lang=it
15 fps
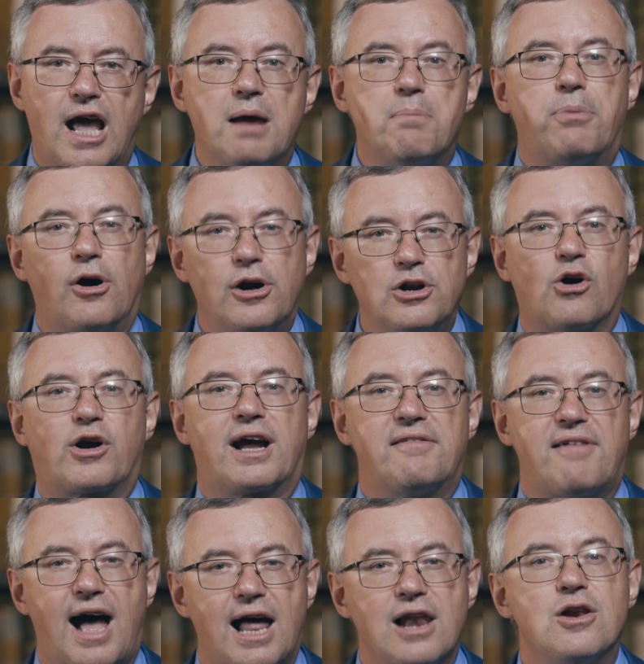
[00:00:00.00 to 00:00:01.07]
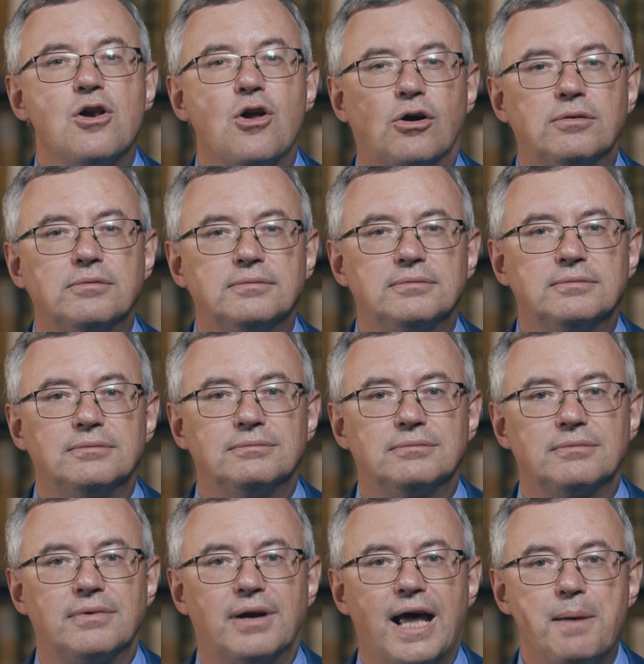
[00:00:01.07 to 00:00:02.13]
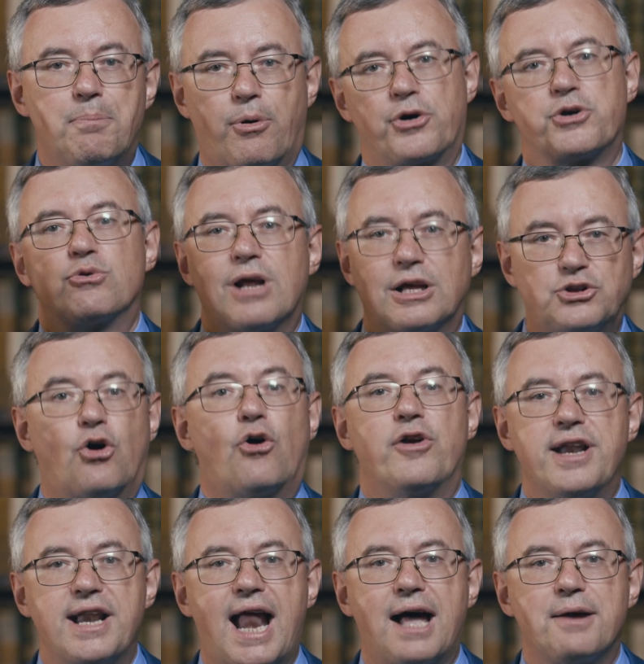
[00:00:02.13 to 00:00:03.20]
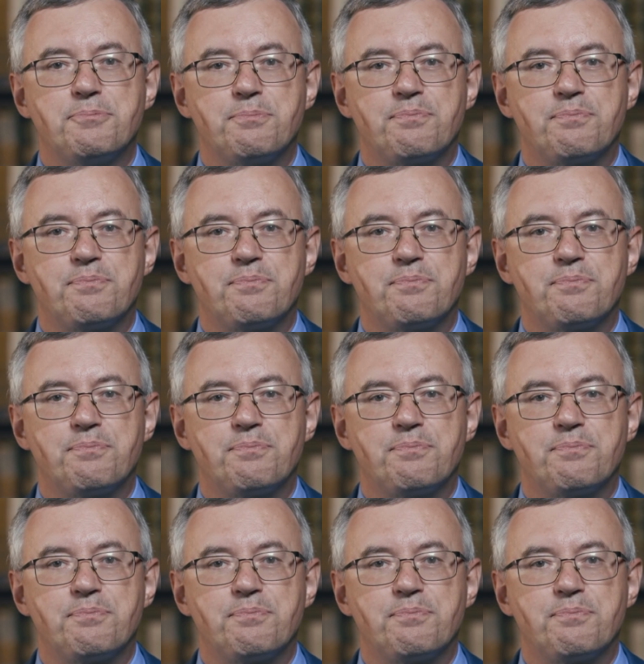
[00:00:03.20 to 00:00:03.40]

e poi lo cavallo, e poi una donna.